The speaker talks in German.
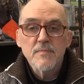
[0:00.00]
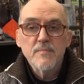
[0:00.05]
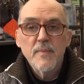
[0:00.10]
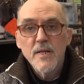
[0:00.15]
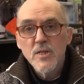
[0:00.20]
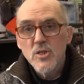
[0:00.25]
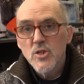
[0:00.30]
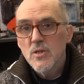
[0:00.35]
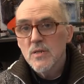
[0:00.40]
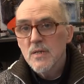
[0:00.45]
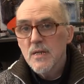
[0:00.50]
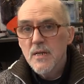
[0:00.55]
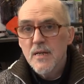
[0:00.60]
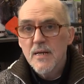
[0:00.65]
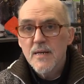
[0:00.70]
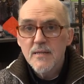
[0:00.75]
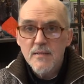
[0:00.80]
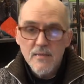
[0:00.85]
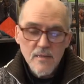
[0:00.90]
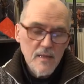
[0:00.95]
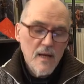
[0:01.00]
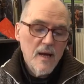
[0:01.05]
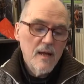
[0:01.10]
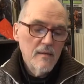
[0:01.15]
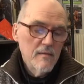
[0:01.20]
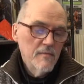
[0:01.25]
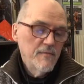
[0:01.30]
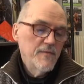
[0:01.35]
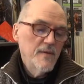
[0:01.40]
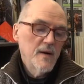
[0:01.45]
es Menschen, die jetzt
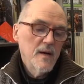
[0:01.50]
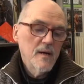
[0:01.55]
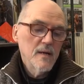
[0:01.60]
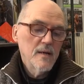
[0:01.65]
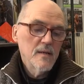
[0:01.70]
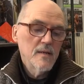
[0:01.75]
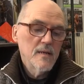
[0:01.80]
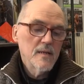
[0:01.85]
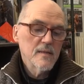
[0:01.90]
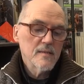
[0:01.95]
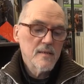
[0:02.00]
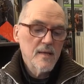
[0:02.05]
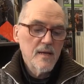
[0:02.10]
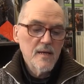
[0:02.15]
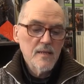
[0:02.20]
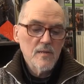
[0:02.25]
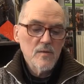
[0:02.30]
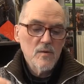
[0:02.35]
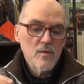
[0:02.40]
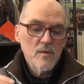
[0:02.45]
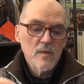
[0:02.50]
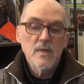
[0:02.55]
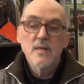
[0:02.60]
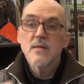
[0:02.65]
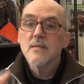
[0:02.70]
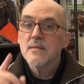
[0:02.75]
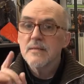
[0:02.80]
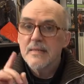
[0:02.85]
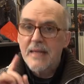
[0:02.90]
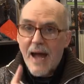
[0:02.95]
anfangen, es geht doch
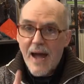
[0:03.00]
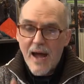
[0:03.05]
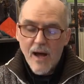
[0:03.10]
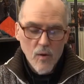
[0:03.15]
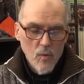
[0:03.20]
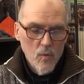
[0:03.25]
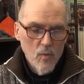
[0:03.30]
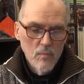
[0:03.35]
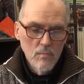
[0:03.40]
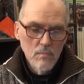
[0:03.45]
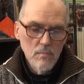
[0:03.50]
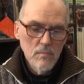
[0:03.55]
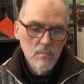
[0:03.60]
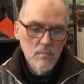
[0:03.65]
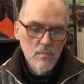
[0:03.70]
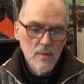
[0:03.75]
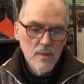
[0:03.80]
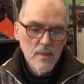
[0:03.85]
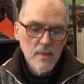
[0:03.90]
nicht darum,